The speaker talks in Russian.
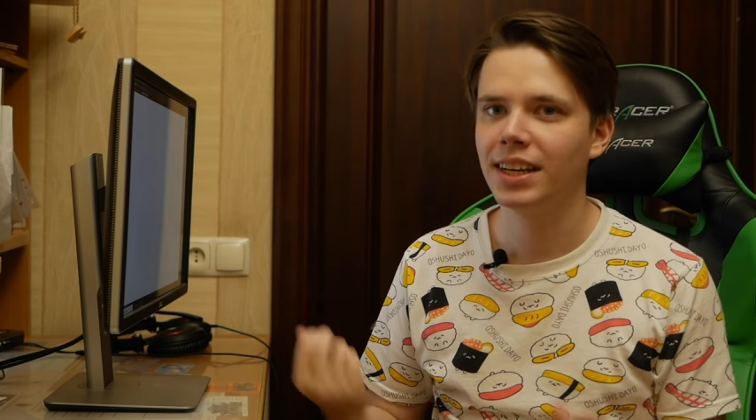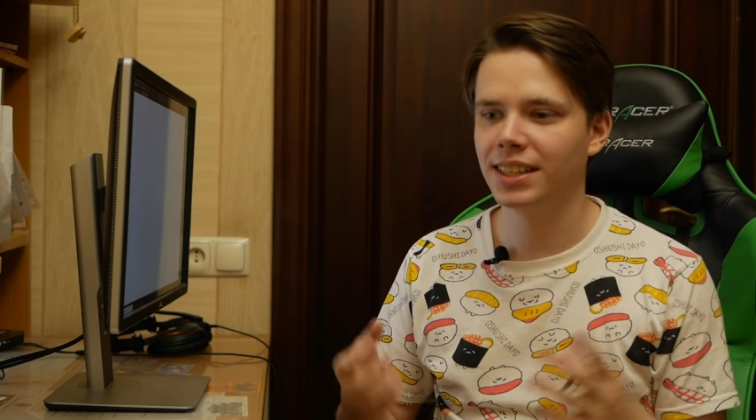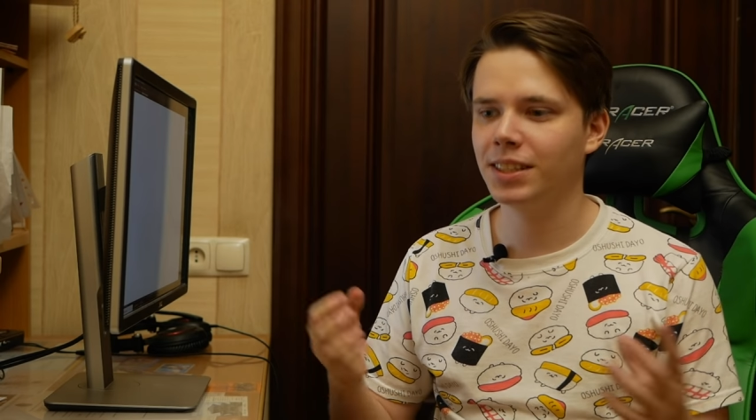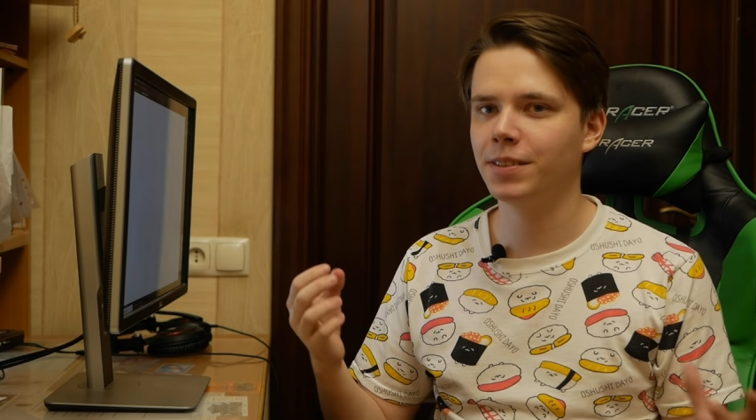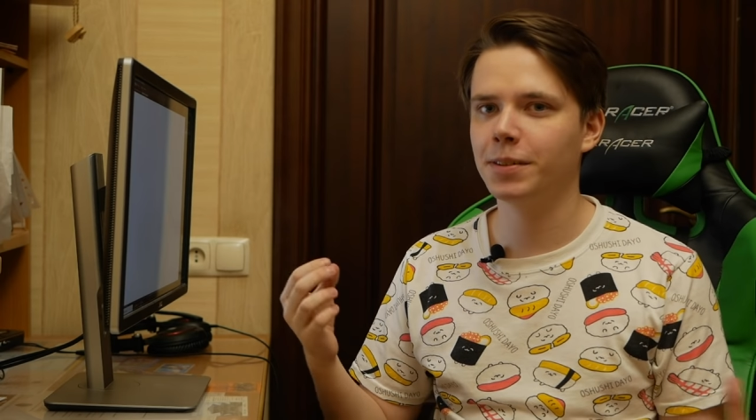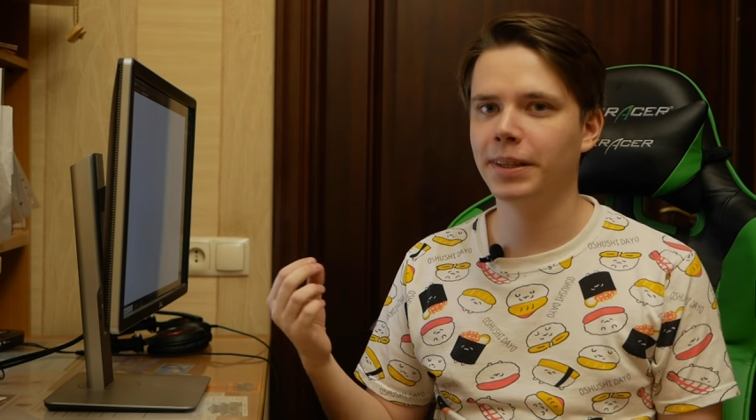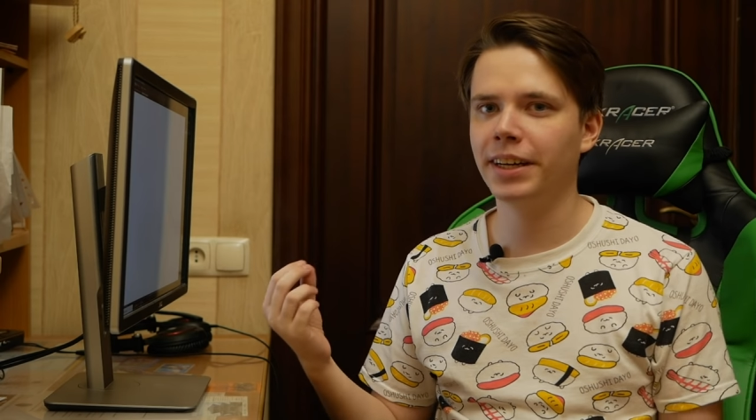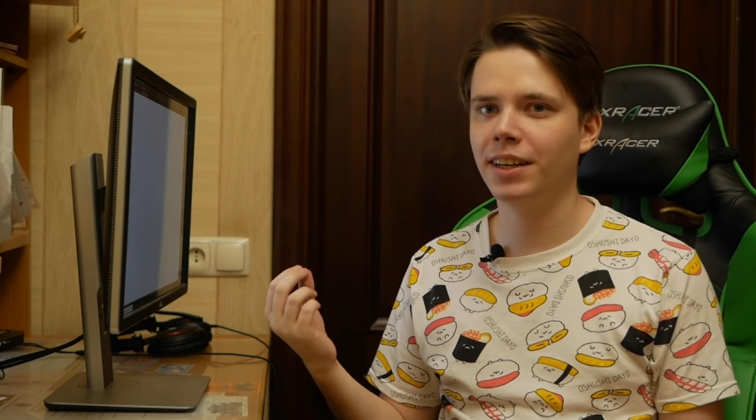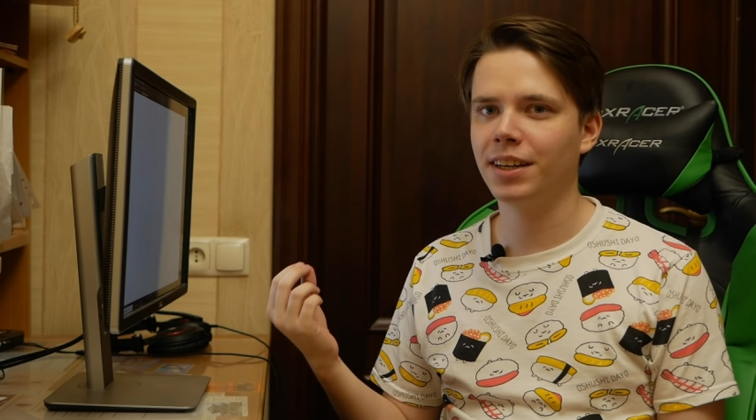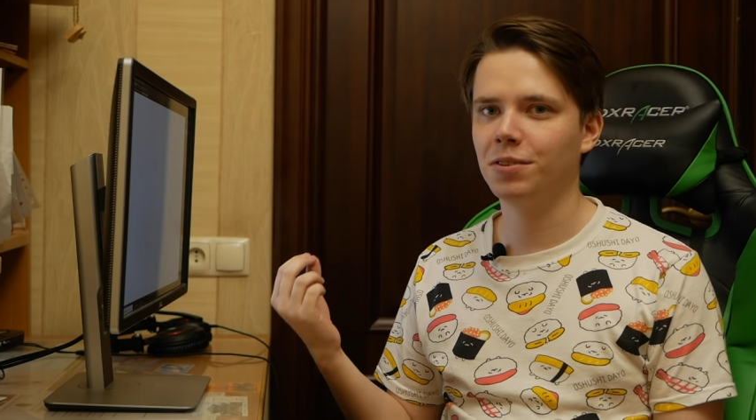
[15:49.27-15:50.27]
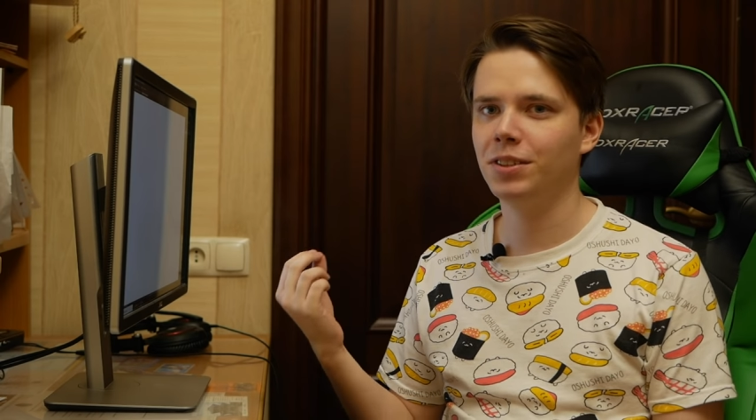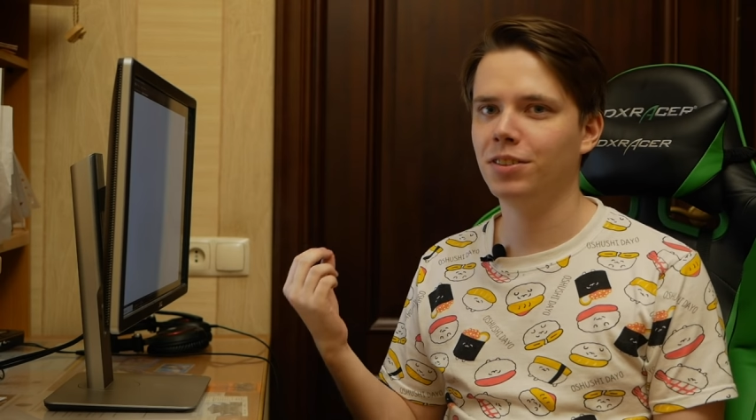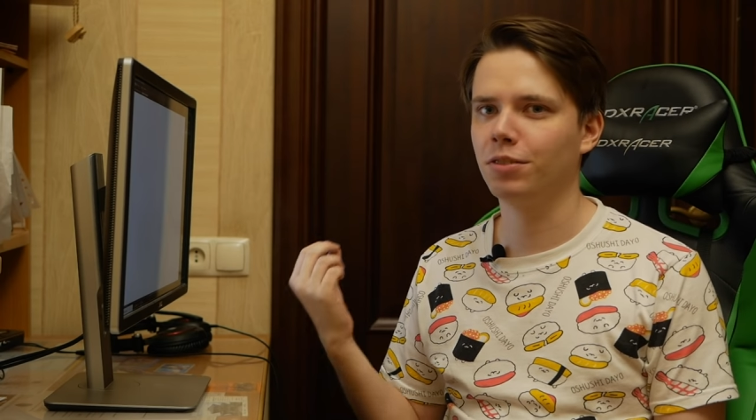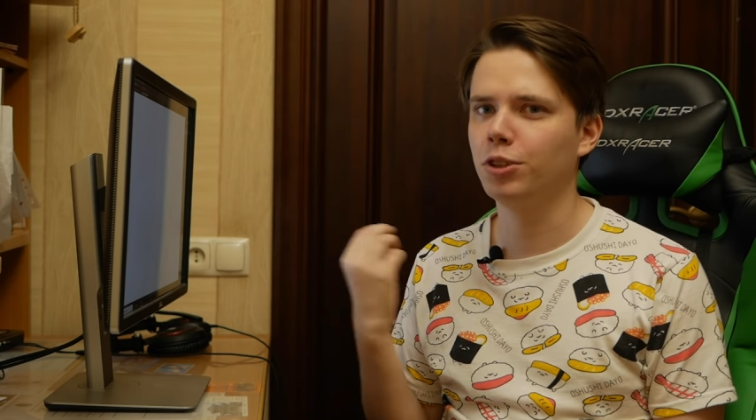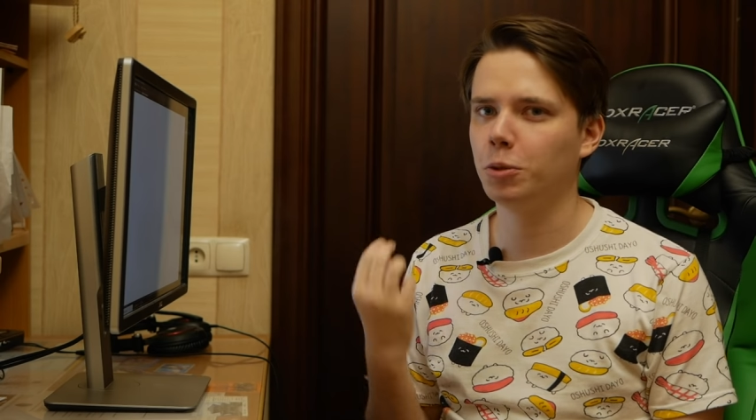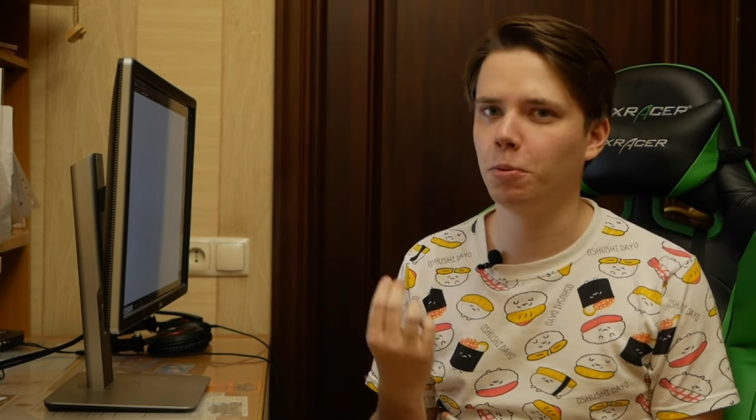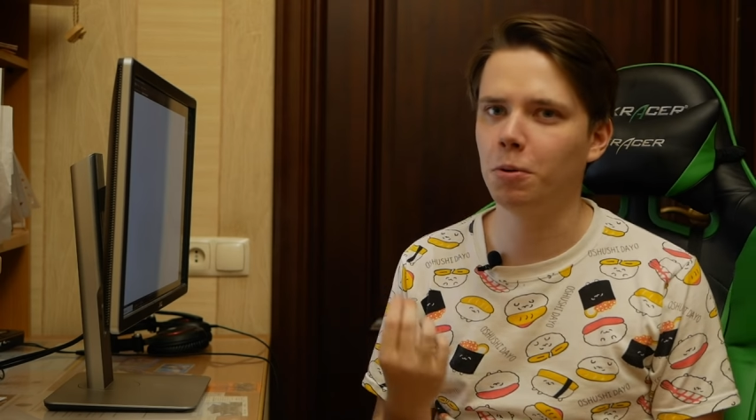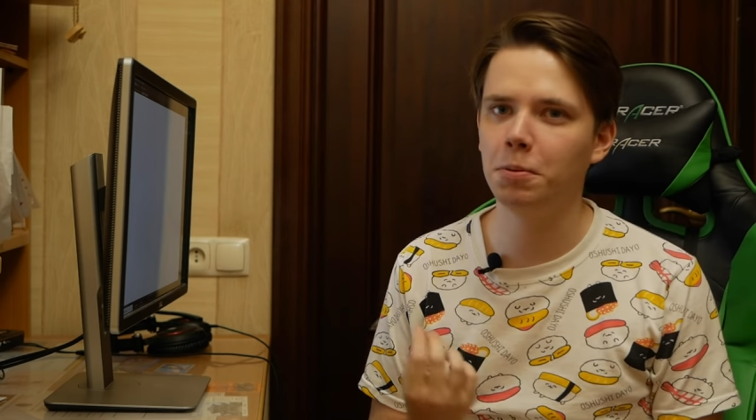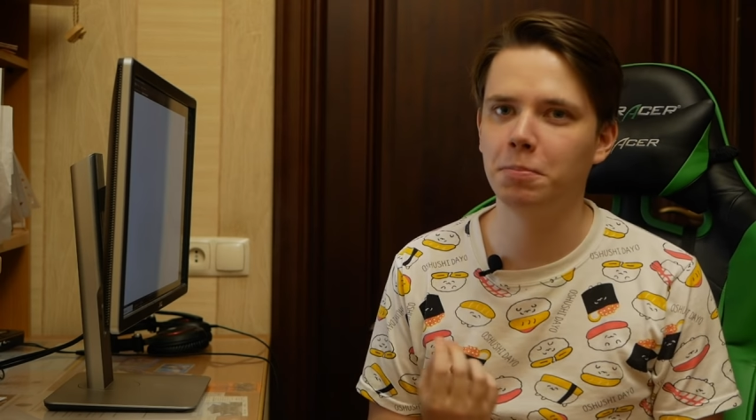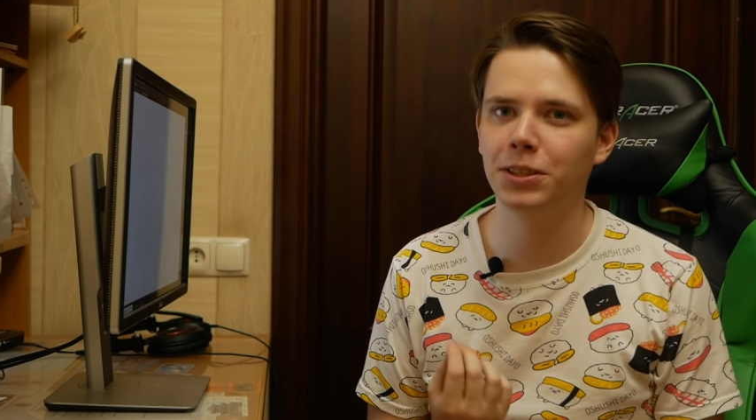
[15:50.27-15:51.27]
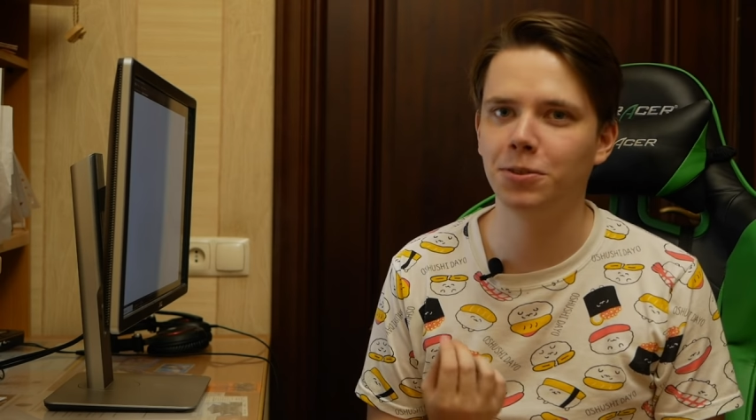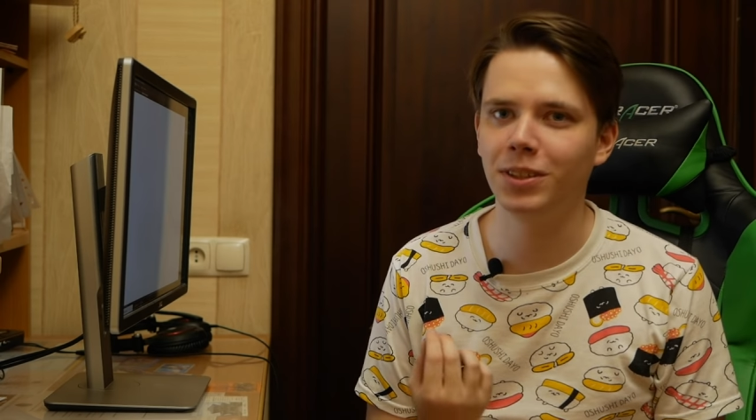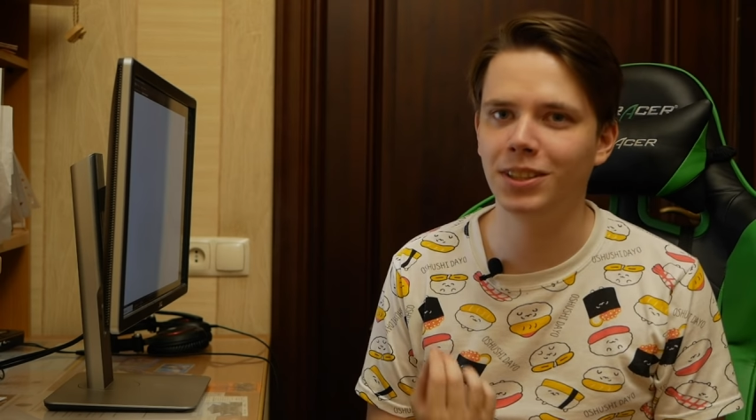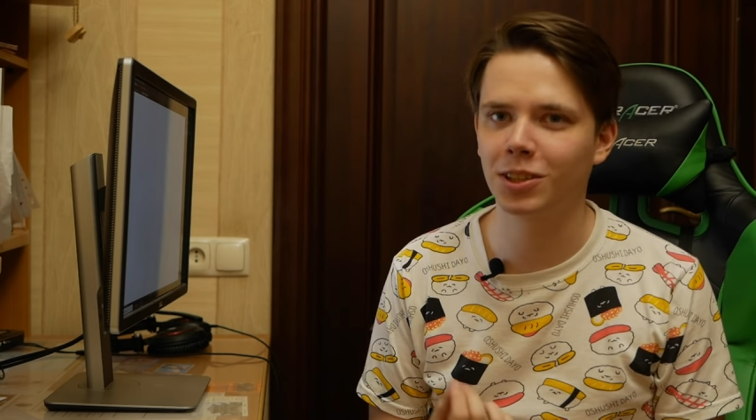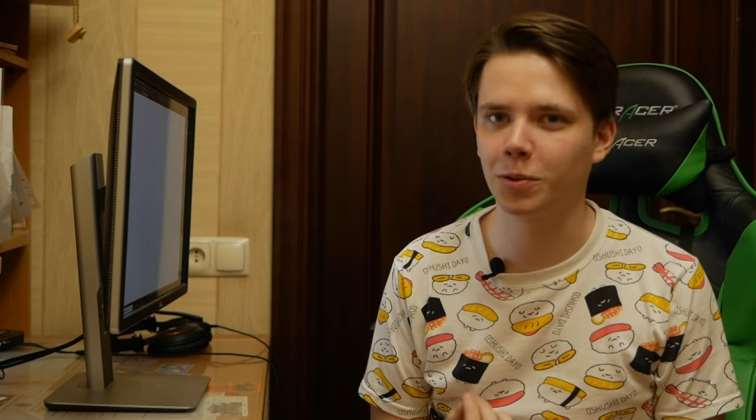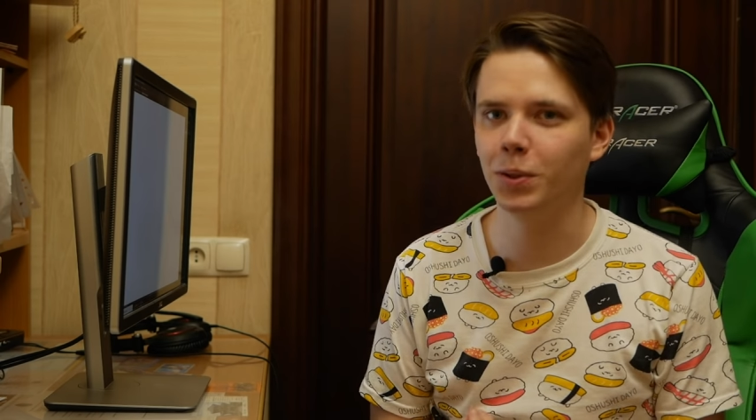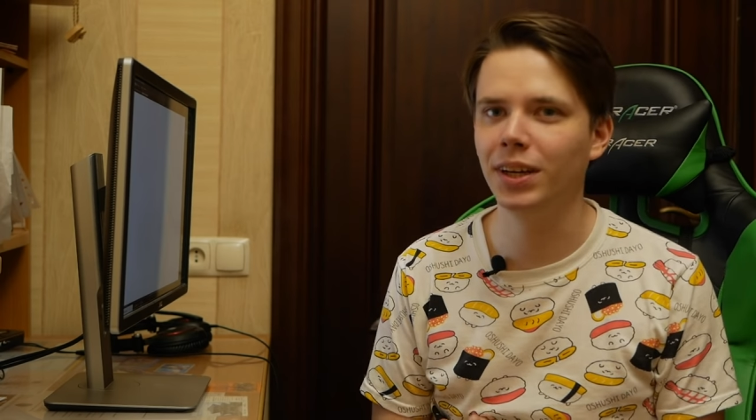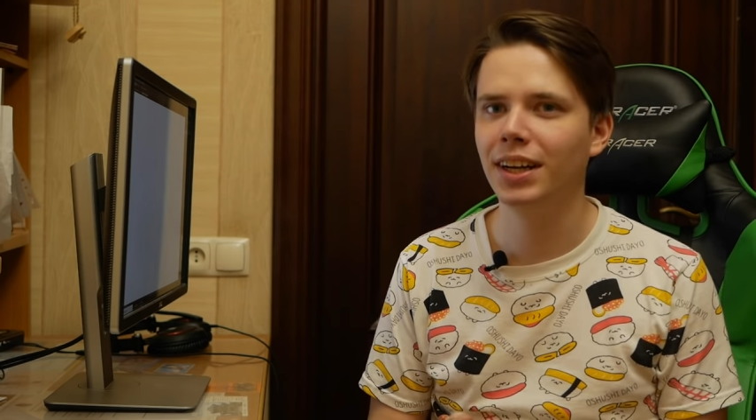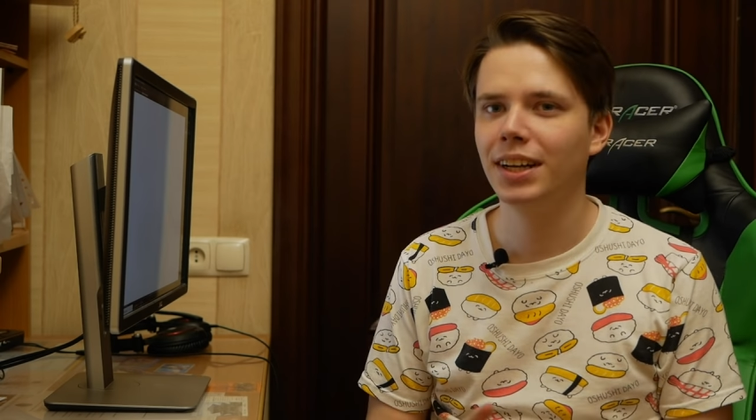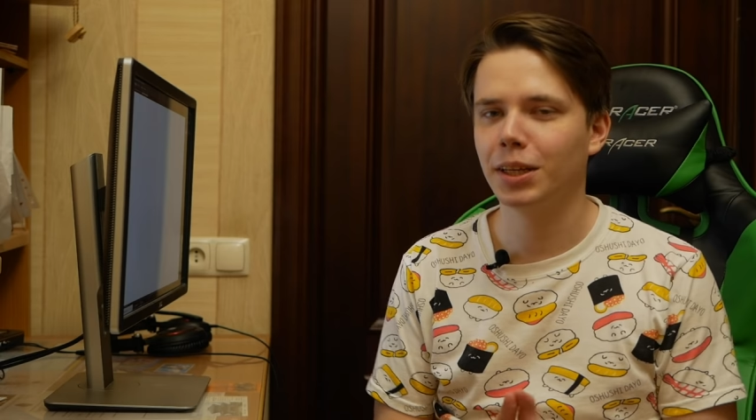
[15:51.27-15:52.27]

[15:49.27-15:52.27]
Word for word: Если вы смотрели какой-нибудь науч-поп по теории струн,